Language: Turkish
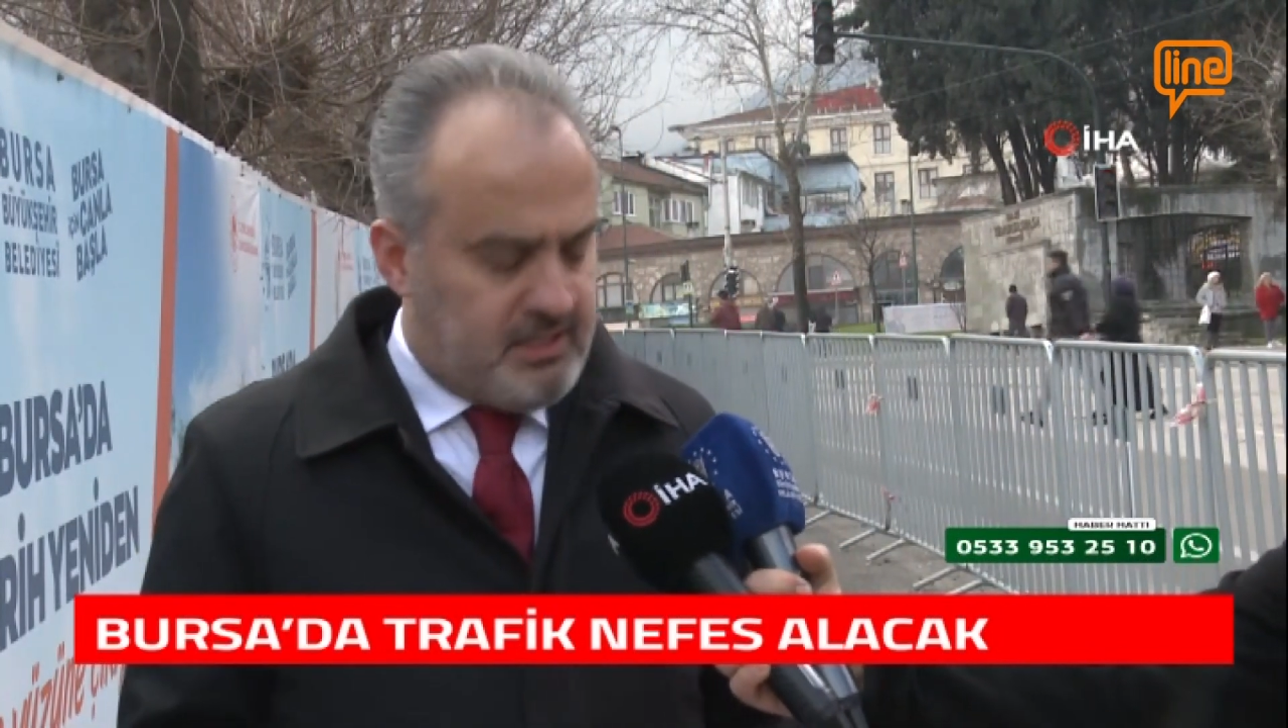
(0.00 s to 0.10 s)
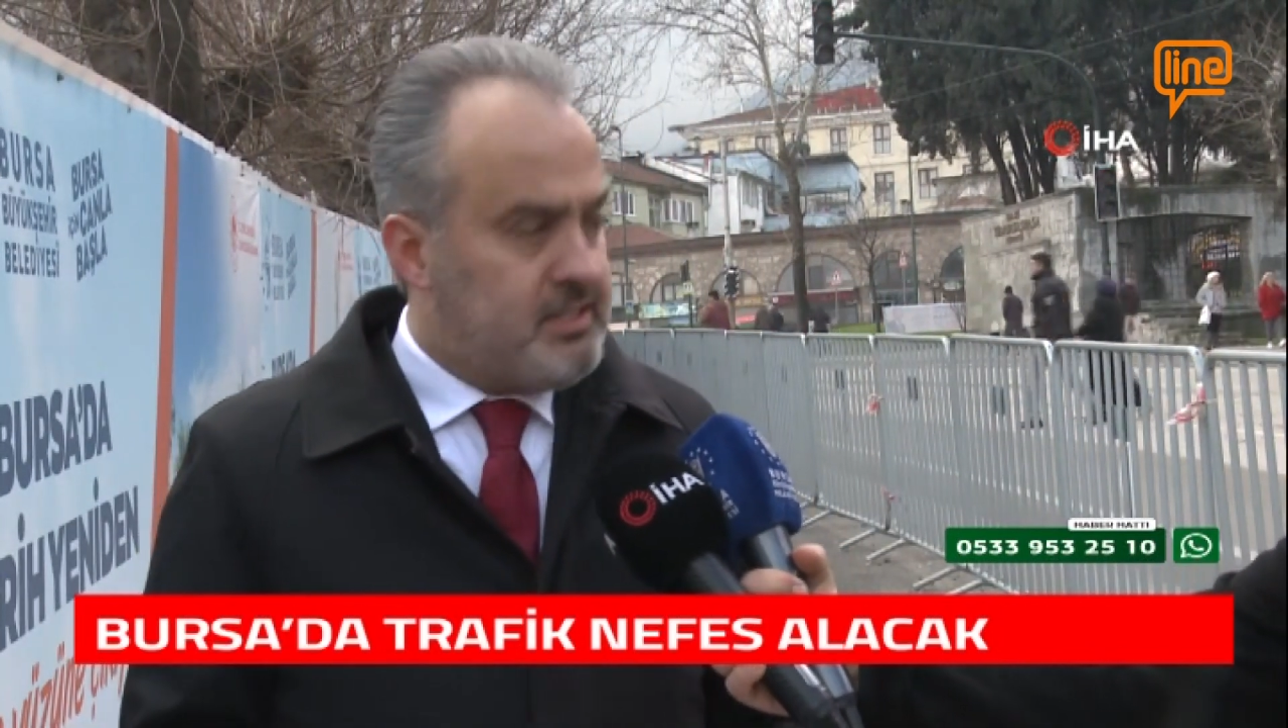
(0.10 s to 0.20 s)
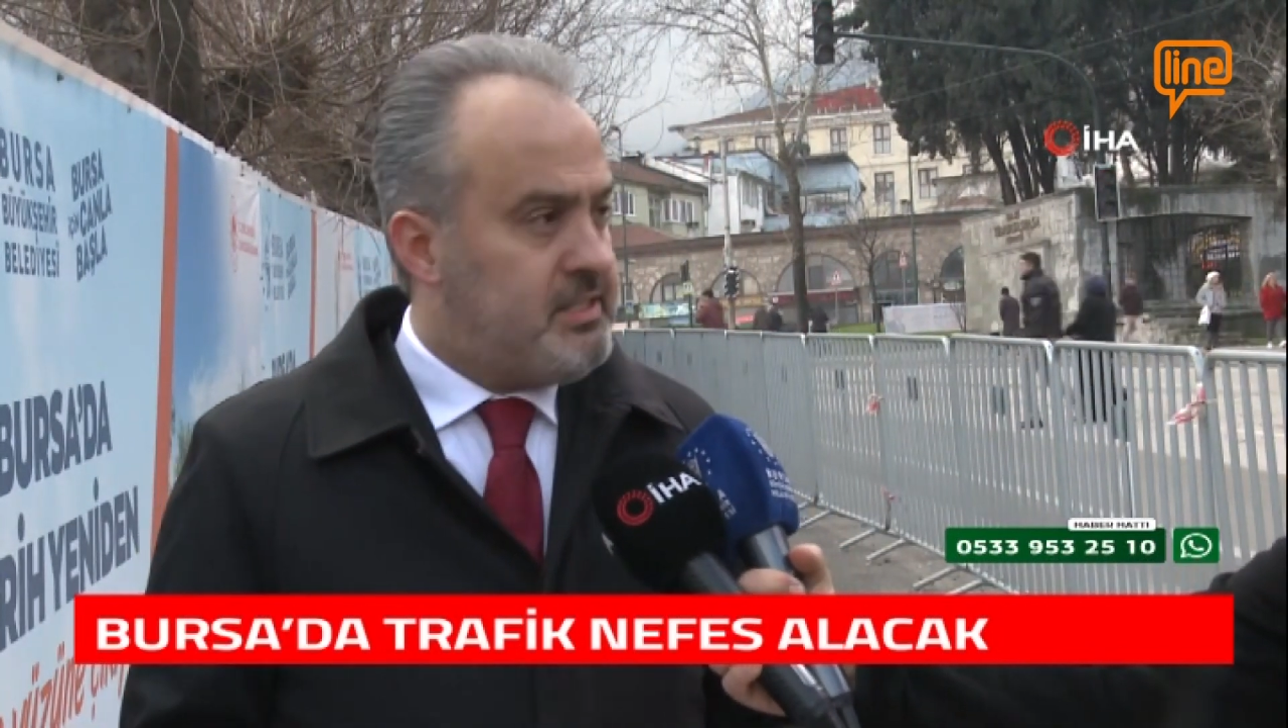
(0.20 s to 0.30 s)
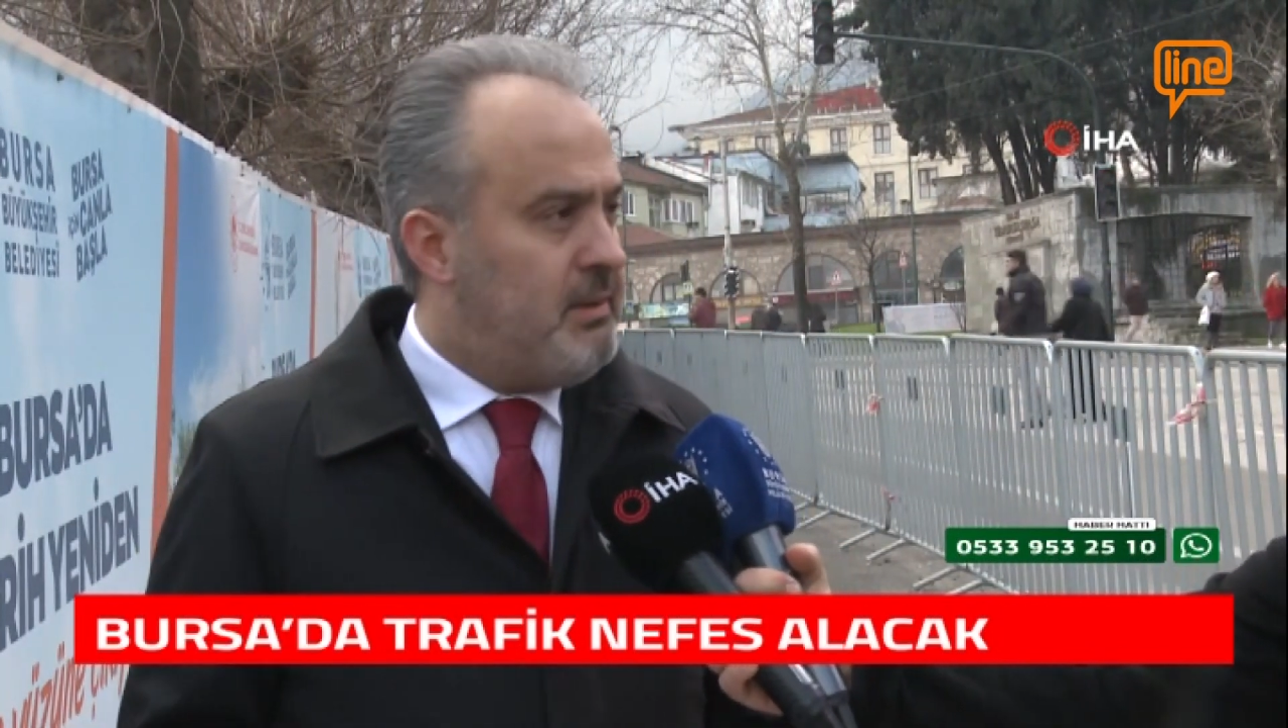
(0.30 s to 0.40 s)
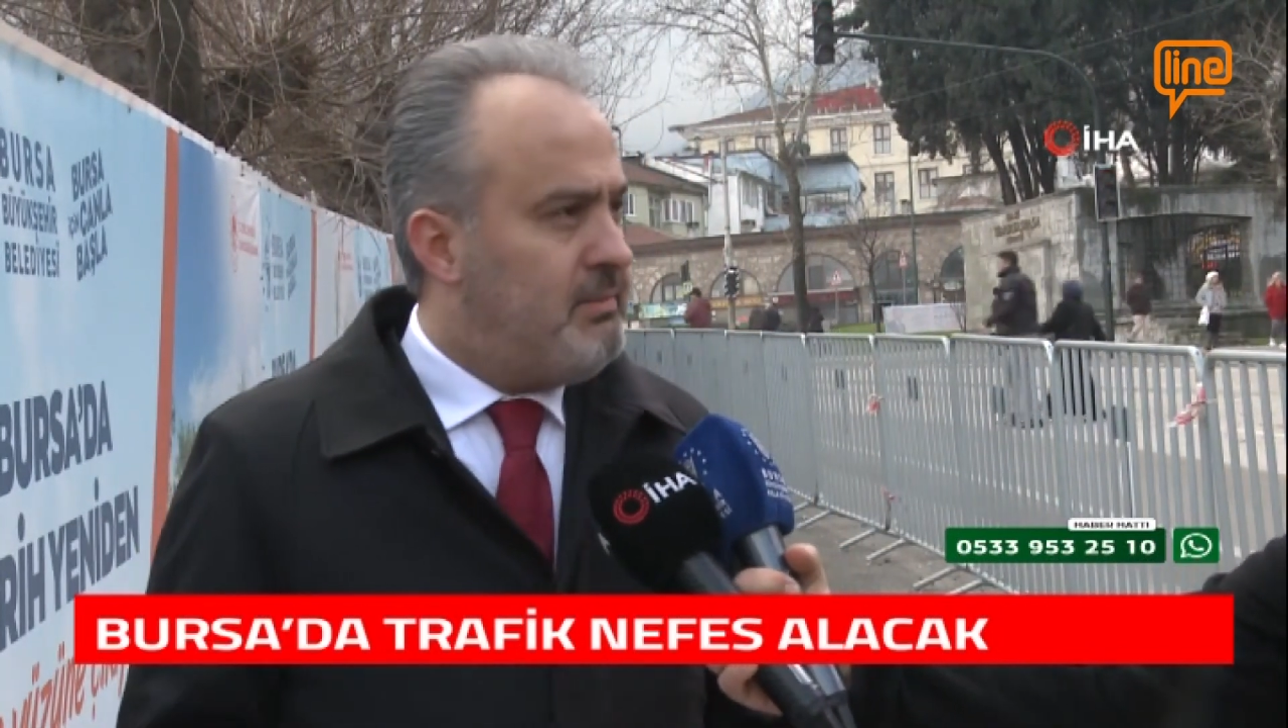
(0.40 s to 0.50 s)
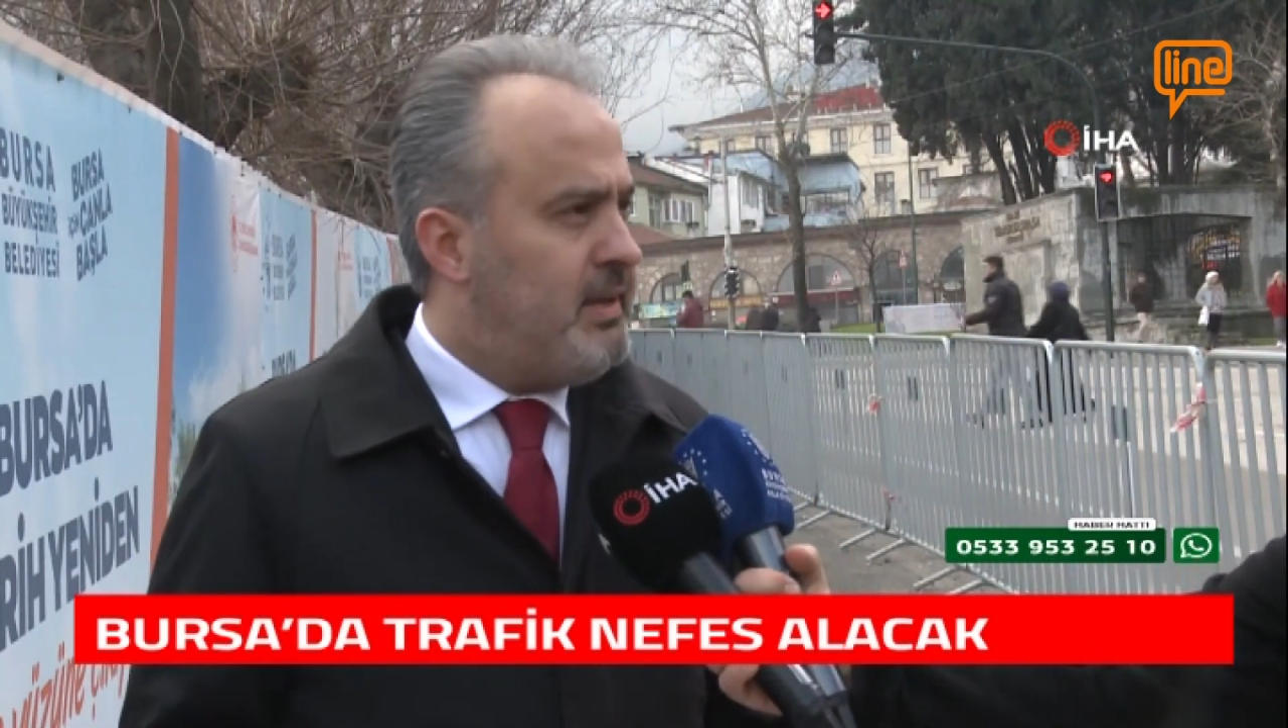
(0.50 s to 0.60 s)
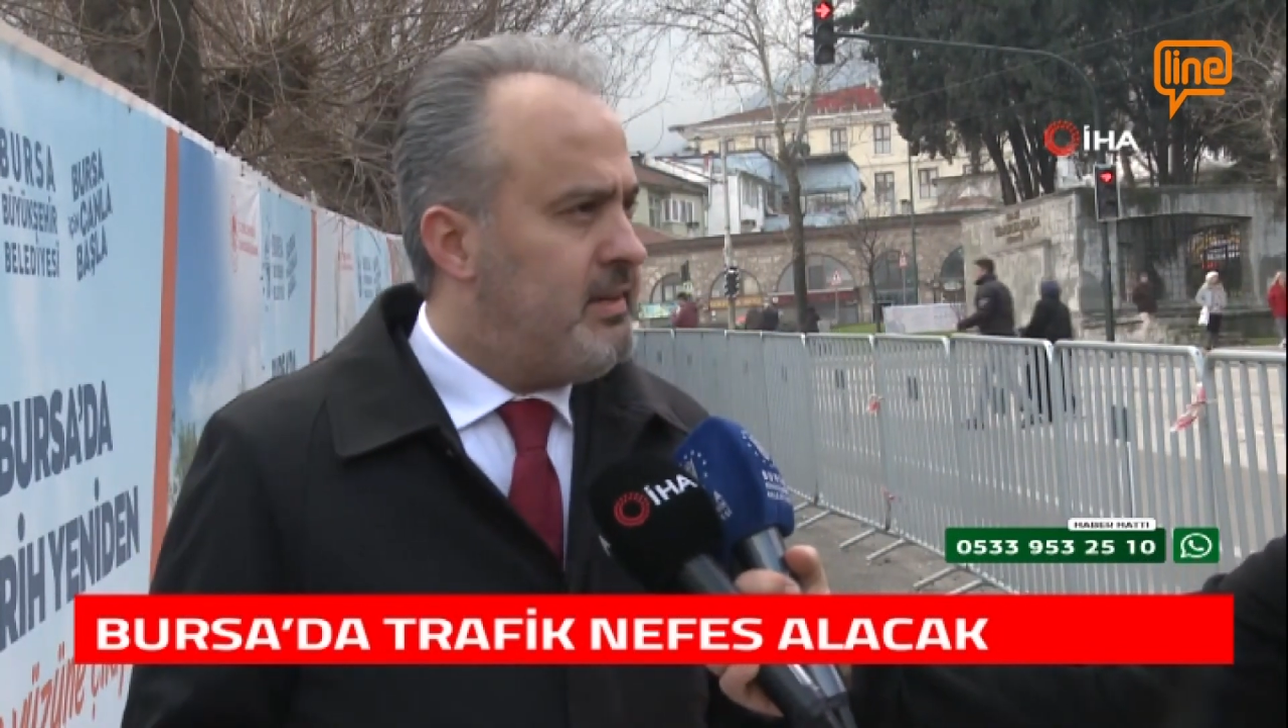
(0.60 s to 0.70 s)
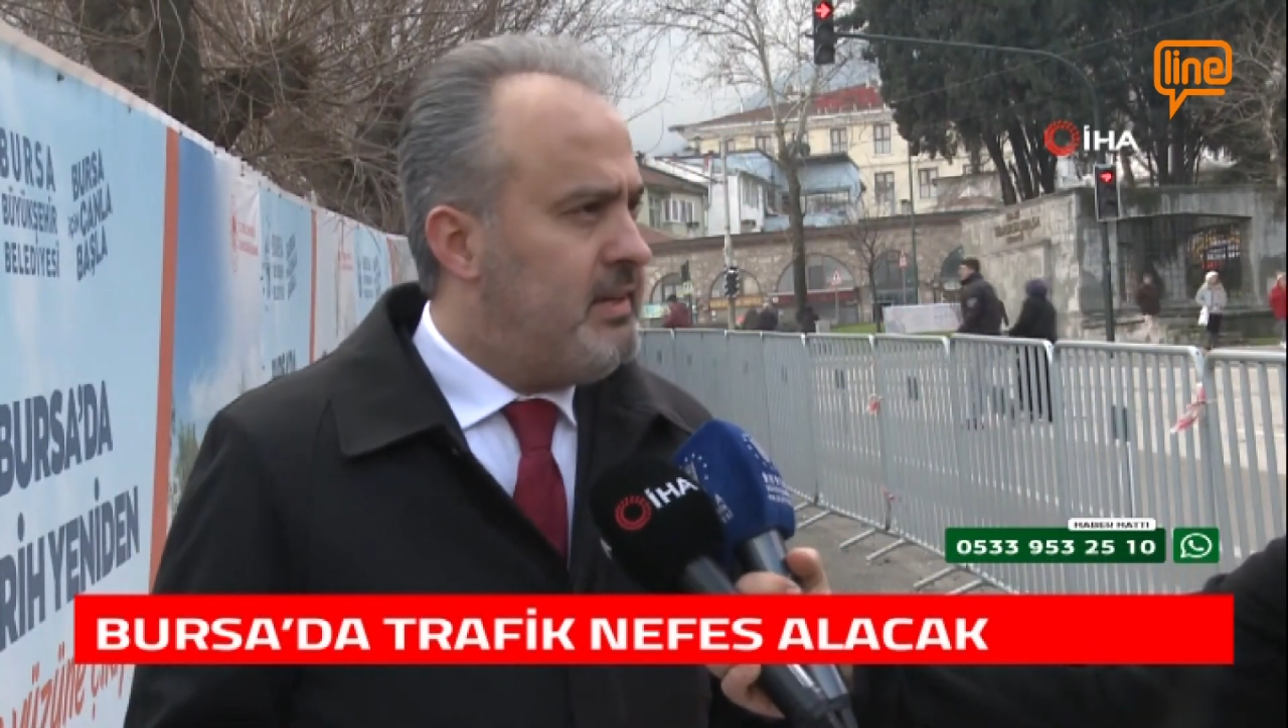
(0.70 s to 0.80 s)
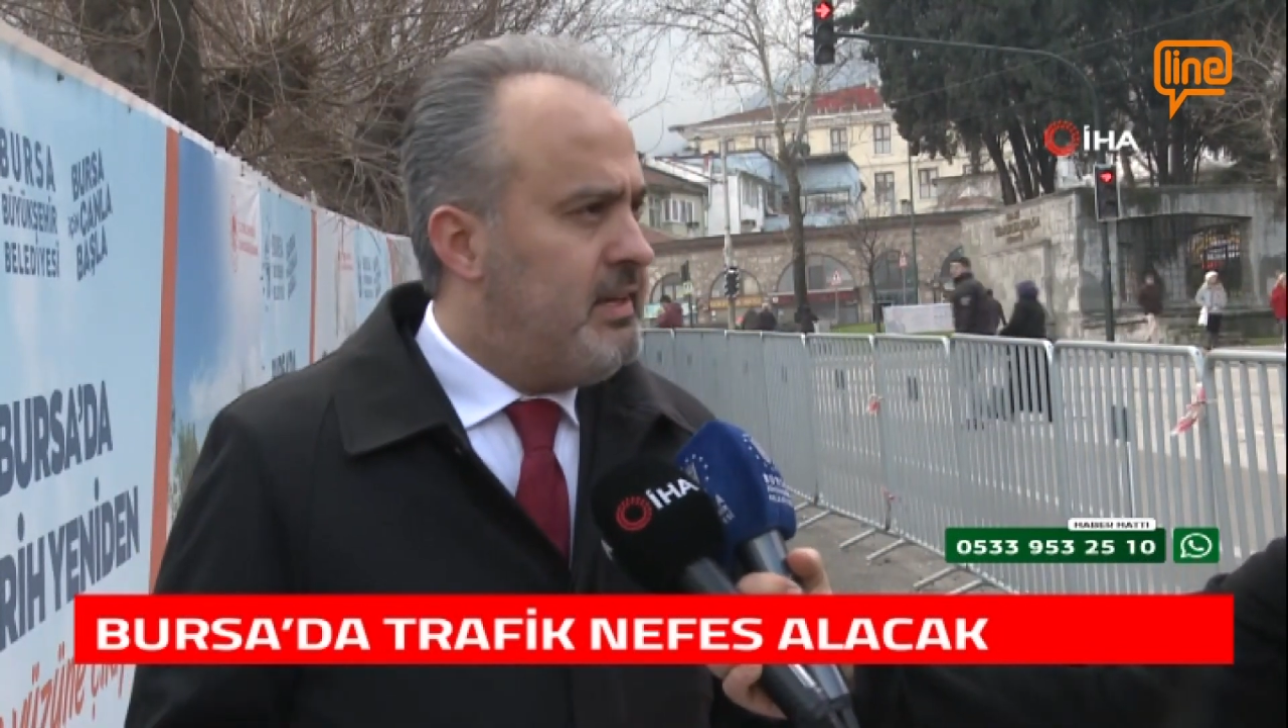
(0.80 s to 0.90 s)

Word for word: sistemler,